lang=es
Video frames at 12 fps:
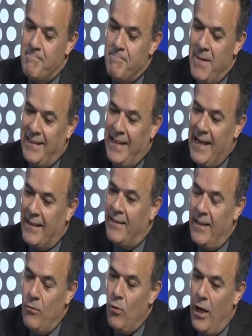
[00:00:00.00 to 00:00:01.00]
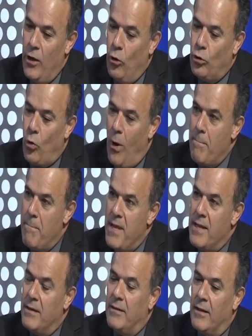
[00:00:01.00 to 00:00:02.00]
meterte en, otro
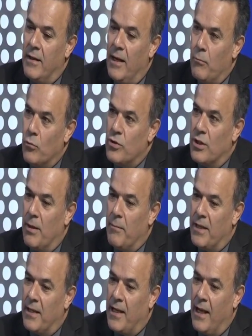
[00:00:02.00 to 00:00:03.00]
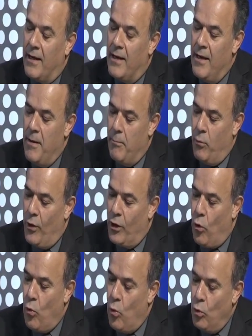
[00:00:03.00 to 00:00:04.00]
ambiente de la música mexicana, poder
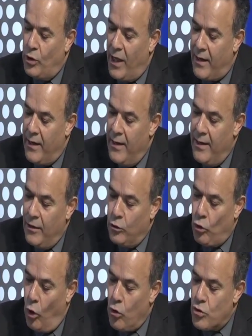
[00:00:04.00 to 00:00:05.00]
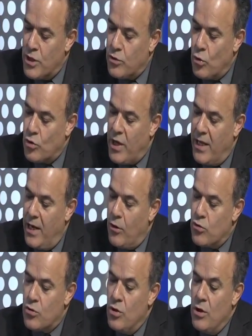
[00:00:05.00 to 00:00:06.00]
conjuntar todos estos
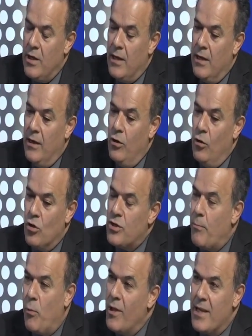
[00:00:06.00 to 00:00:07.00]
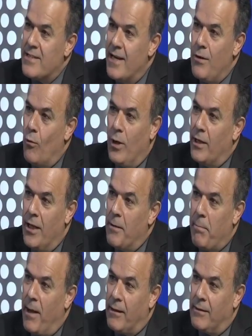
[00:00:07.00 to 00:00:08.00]
géneros no se puede hacer en
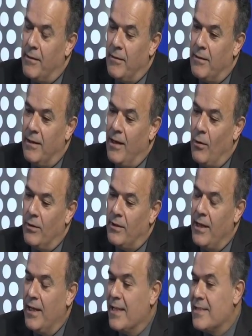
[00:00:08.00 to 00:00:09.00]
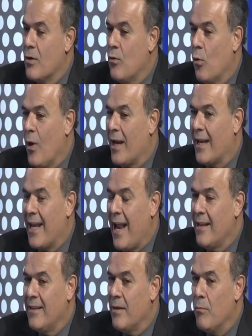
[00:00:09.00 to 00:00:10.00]
cualquier parte. Tiene que ser un lugar
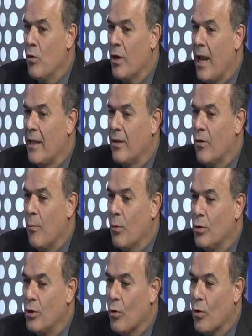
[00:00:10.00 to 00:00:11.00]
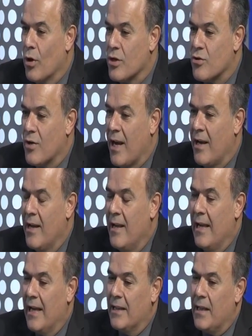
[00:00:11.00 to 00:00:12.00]
grande, muy grande como Auditorio Nacional,
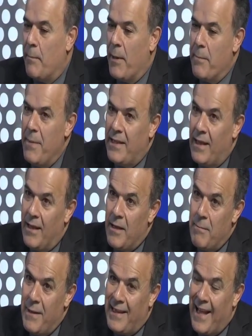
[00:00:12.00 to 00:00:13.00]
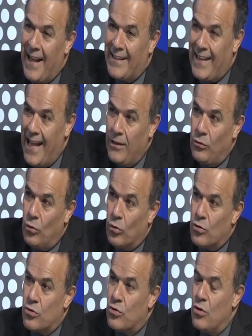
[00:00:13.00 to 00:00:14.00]
que te permita invitar a
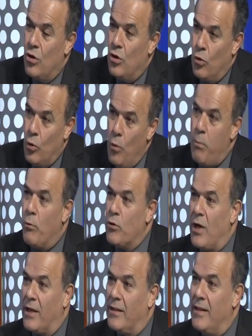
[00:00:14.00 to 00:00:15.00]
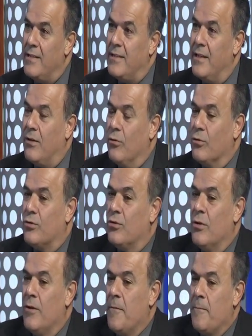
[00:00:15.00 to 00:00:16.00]
tantos grupos artísticos.
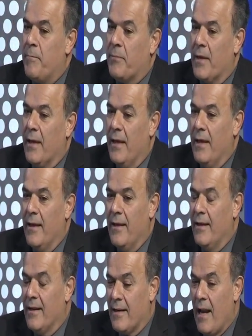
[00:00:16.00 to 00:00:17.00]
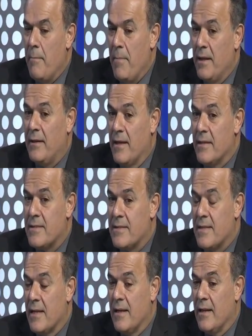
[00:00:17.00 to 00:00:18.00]
Eh, realmente
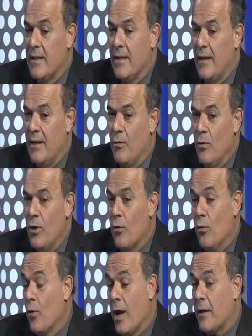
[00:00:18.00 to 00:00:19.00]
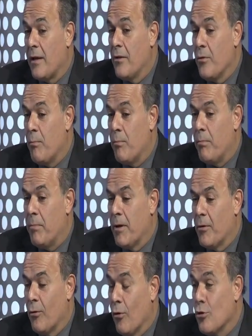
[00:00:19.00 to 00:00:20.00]
es eh, el único lugar que yo
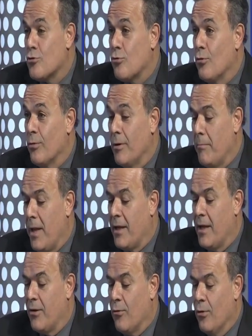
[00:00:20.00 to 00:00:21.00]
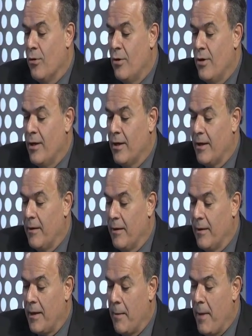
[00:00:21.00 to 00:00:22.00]
conozco en México
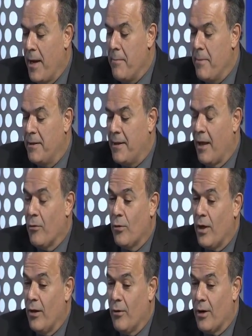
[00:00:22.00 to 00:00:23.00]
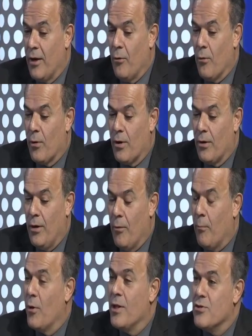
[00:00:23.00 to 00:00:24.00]
que, me han invitado que que, lo, que
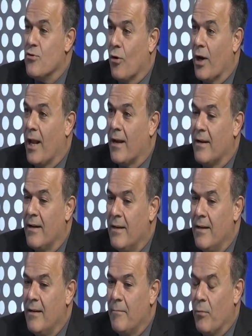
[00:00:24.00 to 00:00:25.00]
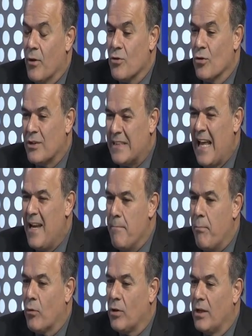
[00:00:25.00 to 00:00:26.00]
lo puedes lograr. Por eso es tan
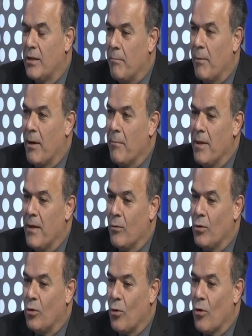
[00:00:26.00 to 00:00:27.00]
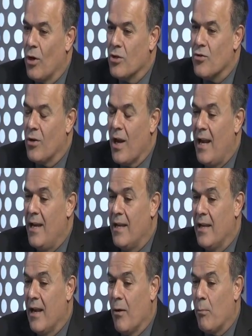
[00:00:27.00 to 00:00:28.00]
importante para mí Auditorio Nacional
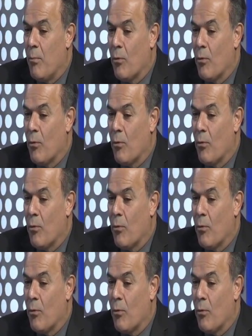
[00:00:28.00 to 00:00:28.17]
y la